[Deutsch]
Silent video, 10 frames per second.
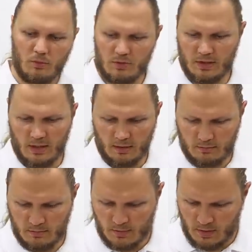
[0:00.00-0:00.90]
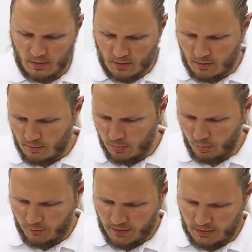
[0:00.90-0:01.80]
Rausnehmen,
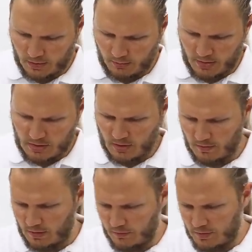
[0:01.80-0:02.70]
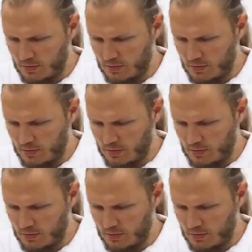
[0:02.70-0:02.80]
Kohlfilter am besten wieder